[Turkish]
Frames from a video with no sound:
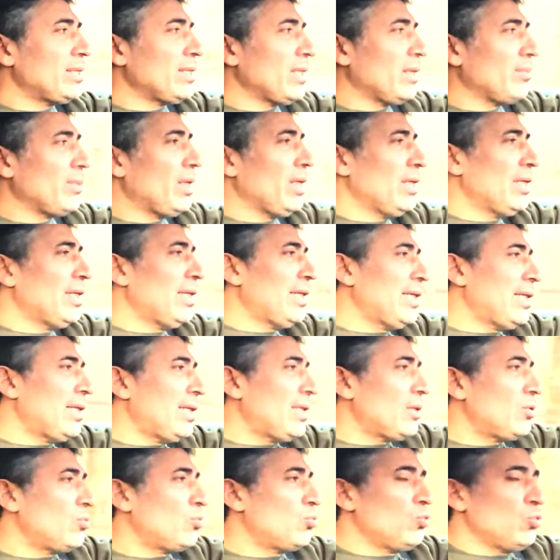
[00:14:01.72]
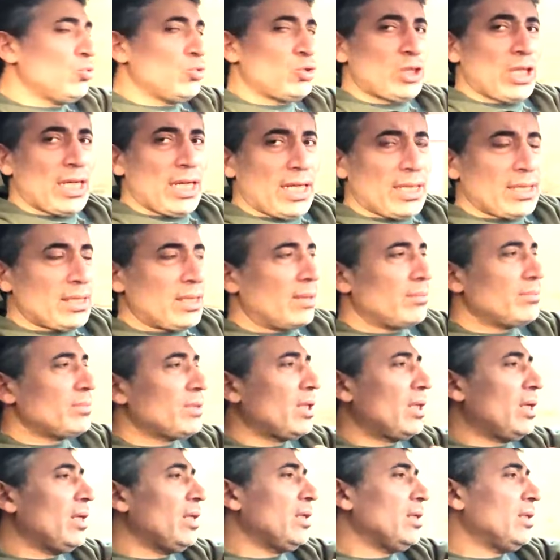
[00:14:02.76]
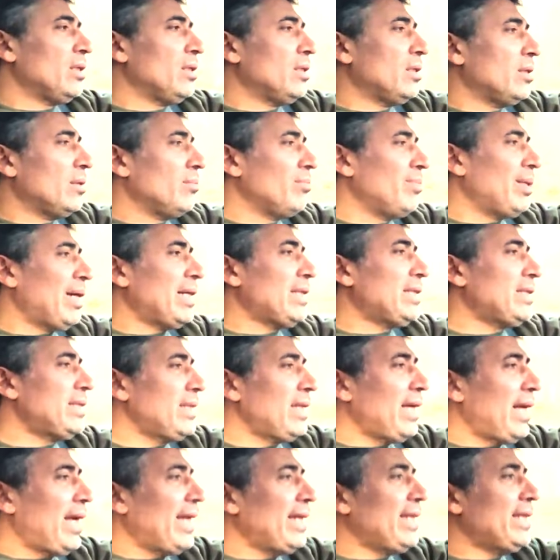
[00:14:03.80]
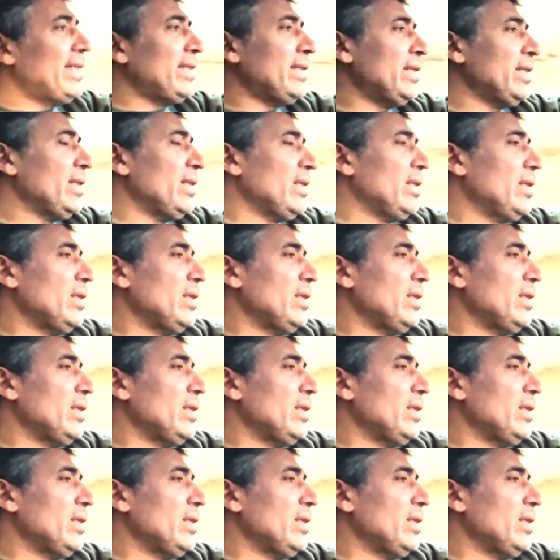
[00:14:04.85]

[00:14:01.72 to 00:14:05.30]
ama güncel anlamda belki en iyi